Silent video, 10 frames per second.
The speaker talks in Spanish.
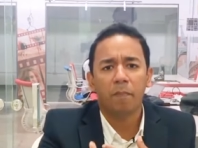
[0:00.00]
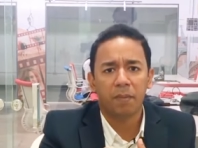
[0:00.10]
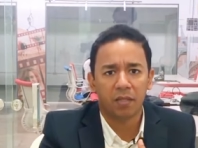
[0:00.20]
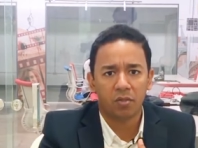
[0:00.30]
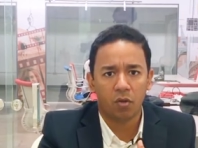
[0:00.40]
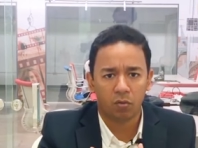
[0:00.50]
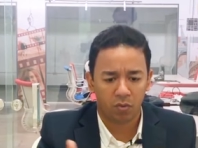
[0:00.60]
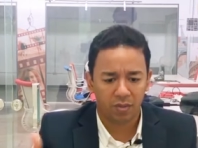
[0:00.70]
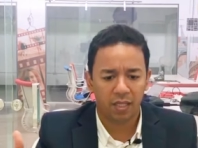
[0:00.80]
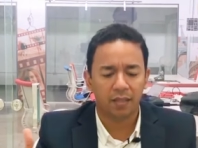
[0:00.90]
una
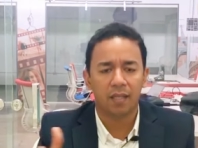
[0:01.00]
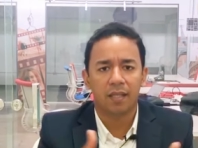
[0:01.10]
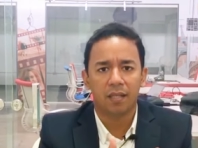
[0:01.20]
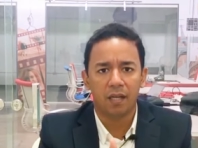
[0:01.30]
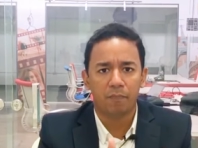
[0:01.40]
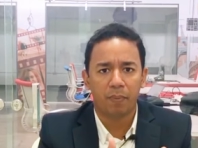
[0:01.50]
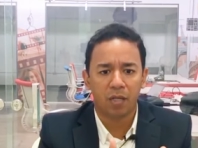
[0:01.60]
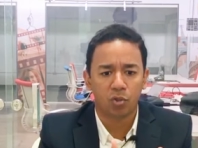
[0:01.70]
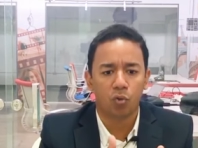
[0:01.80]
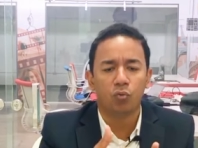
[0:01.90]
ampliación, sintetizar el
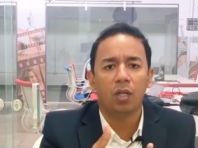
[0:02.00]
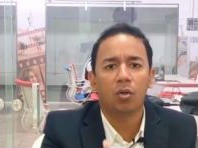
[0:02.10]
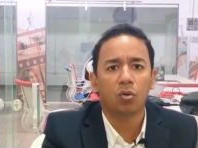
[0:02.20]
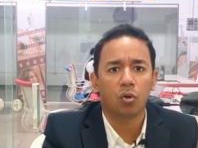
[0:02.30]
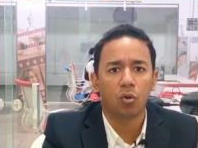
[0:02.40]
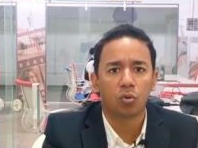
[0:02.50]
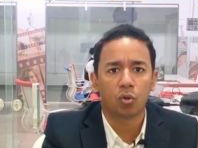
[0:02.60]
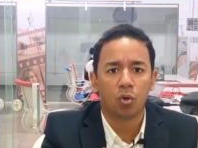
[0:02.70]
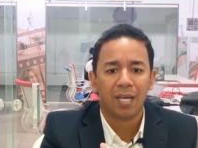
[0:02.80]
espacio, unirlo con